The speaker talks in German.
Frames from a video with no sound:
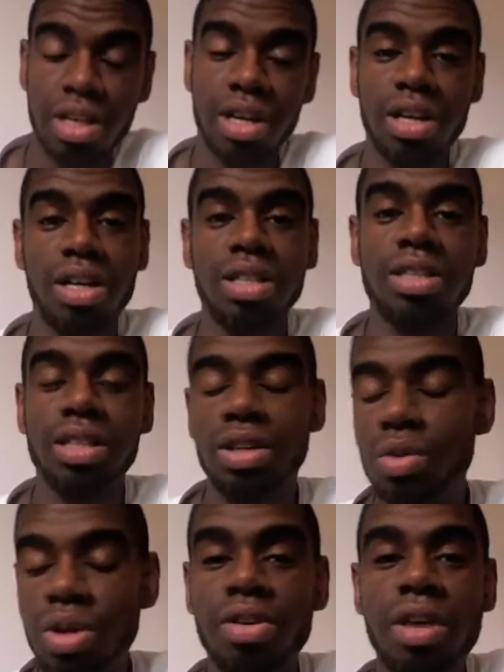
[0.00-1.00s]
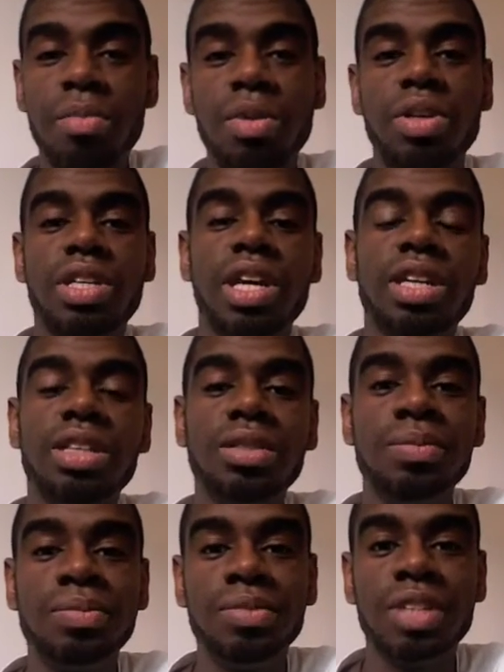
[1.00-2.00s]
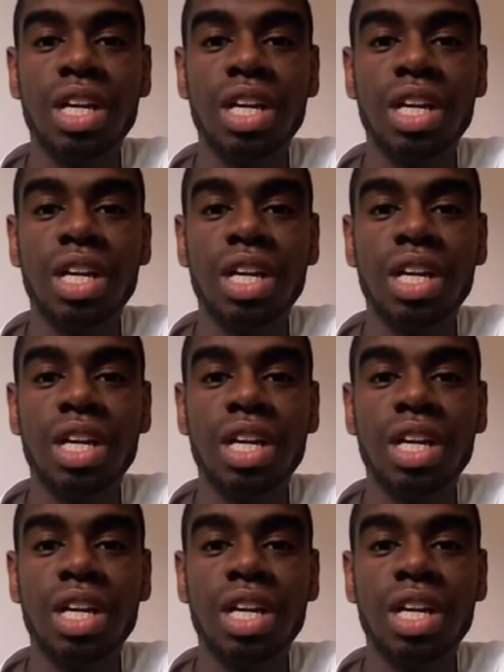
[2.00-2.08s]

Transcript: äh, ist ein cooler Rapper aus Kärnten.